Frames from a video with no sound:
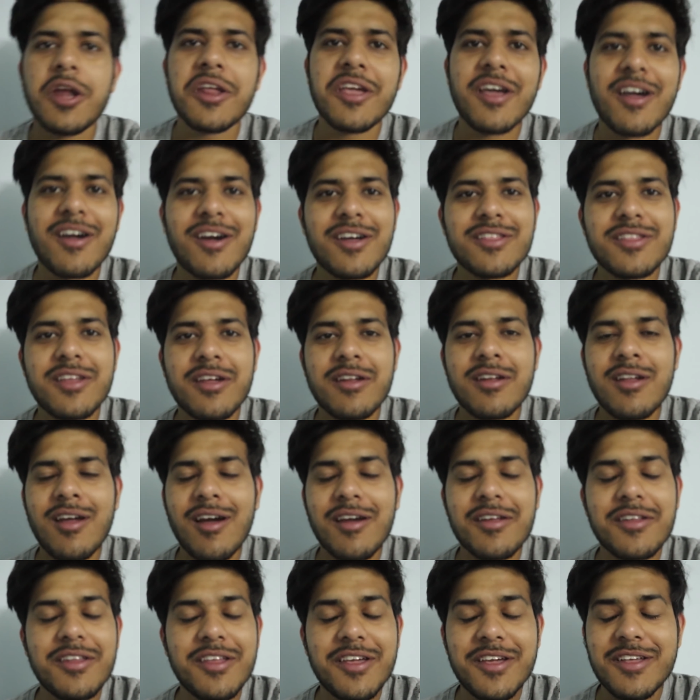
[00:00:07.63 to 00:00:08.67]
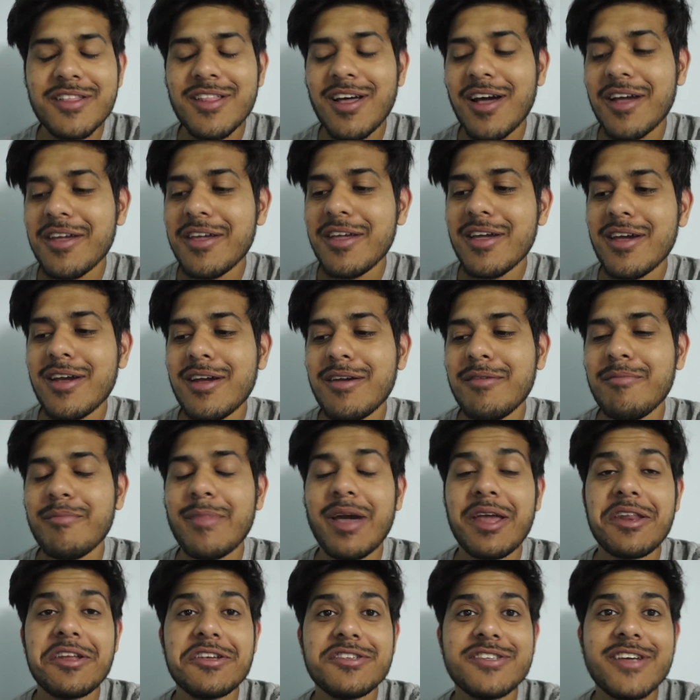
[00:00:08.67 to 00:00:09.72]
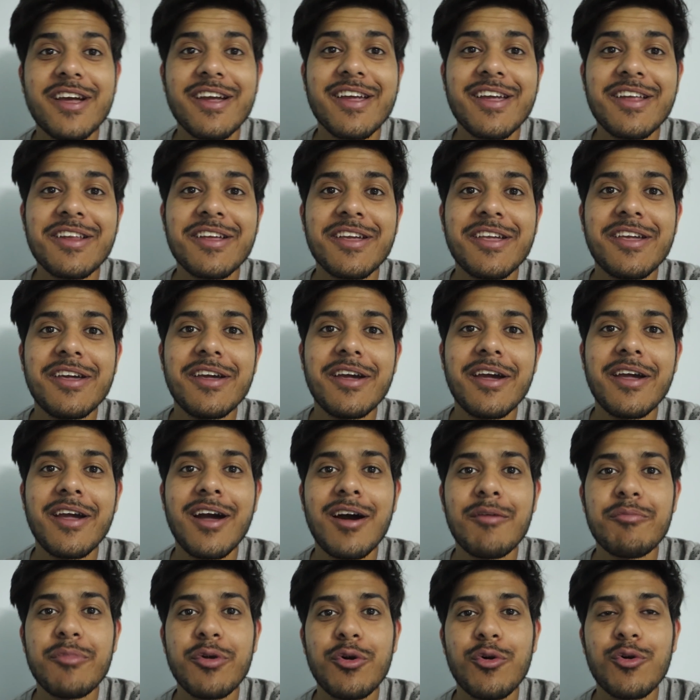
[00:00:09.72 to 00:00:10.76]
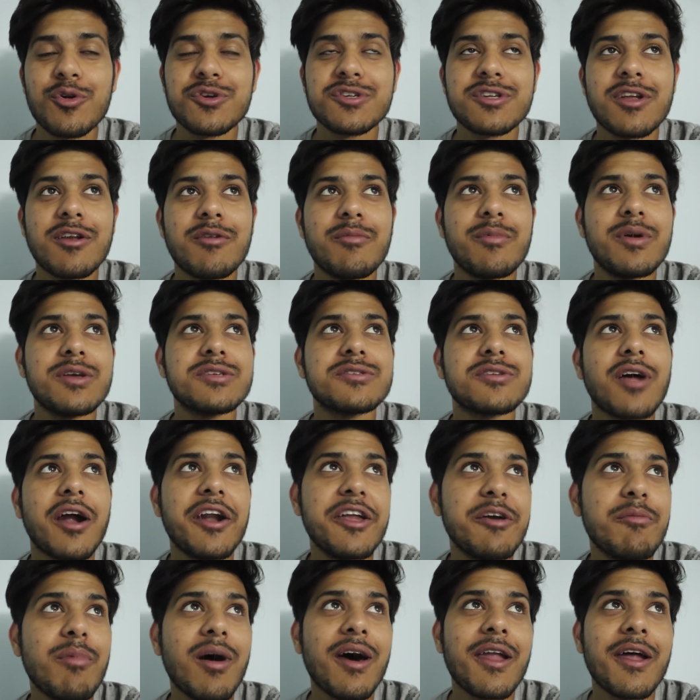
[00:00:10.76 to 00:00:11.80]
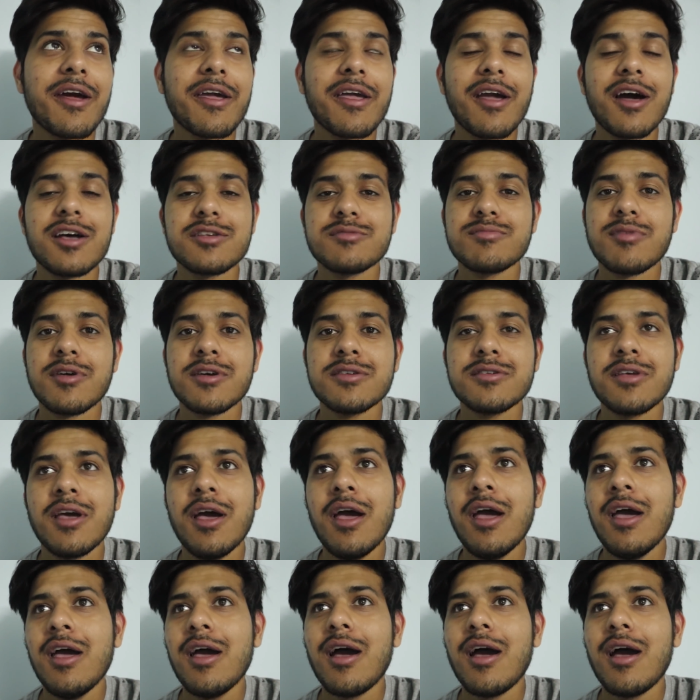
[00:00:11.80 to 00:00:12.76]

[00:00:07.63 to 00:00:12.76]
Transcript: यार क्या ख़तरनाक नींद आई है मैंने चेक इन किया है यहाँ पे हॉस्टल में साढ़े बारह के आसपास